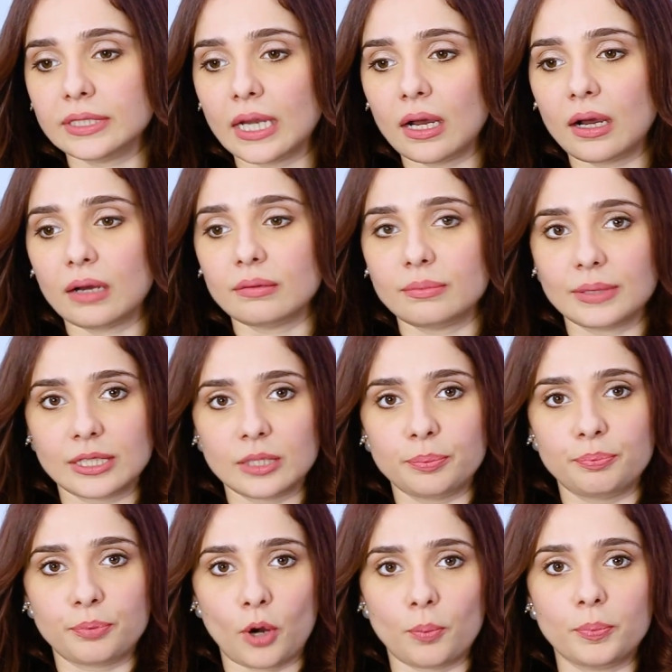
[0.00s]
या
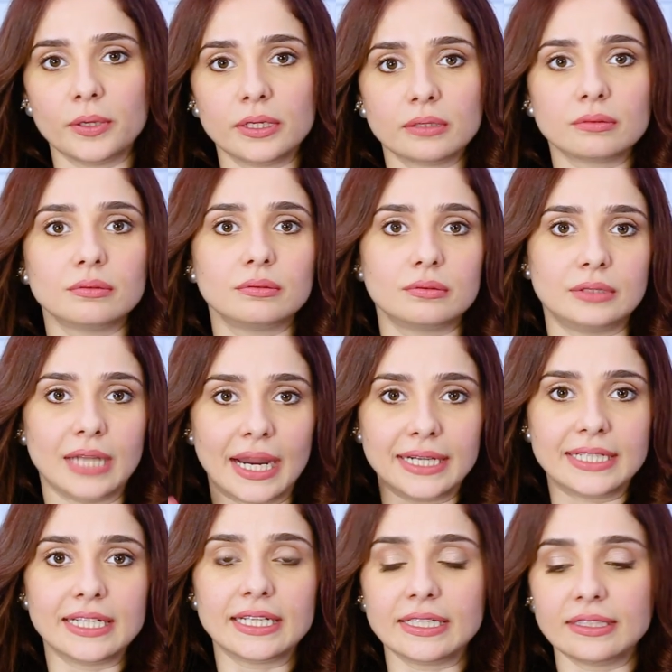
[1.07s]
मतलब प्रॉपर
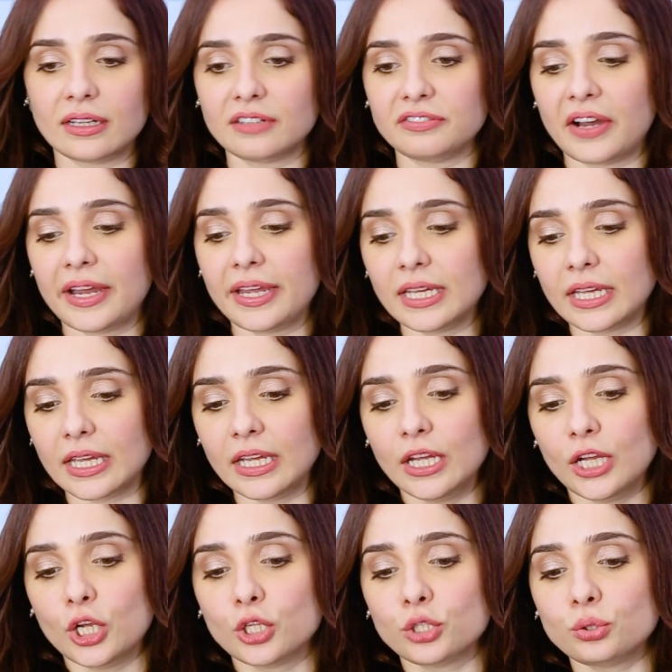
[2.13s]
डाइटिंग की तरफ आएंगे
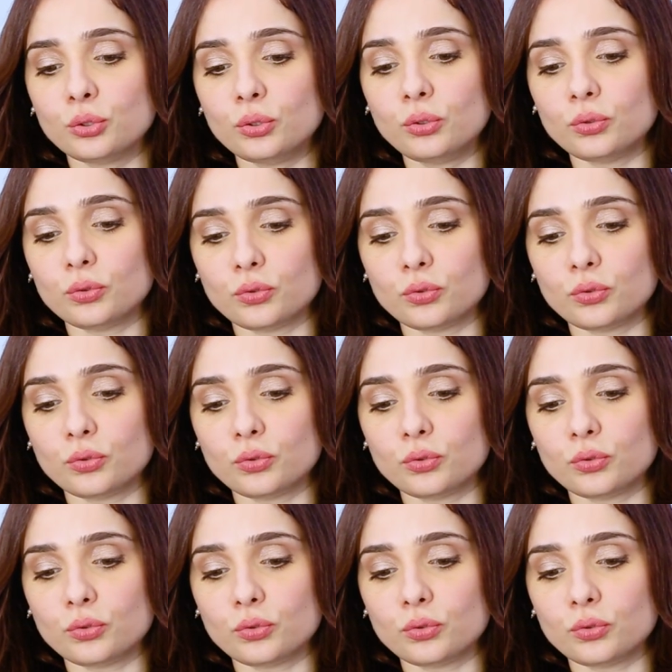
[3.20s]
तो